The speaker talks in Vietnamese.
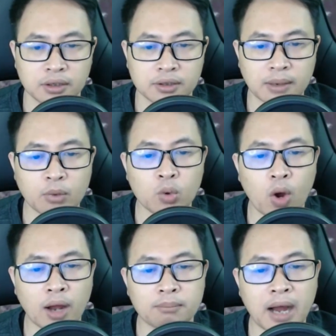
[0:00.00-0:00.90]
Ta muốn
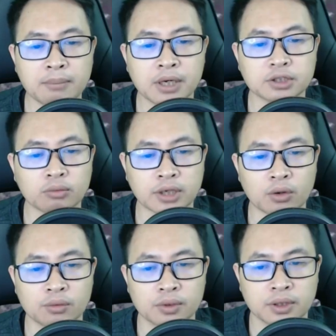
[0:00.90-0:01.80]
họa ba bức giống nhau
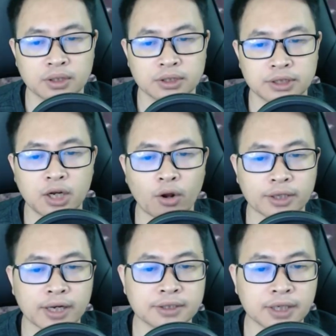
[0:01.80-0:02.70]
Xin hỏi
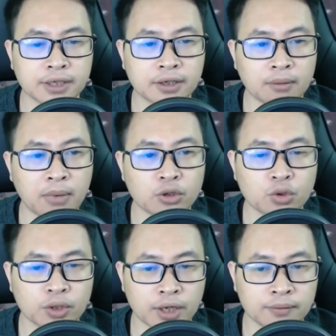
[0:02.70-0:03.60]
tiên sinh cần bao nhiêu
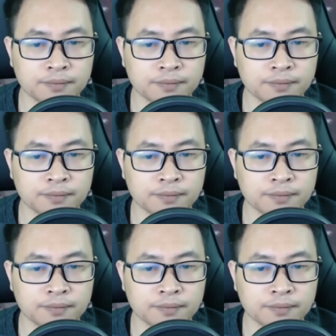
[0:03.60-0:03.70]
tiền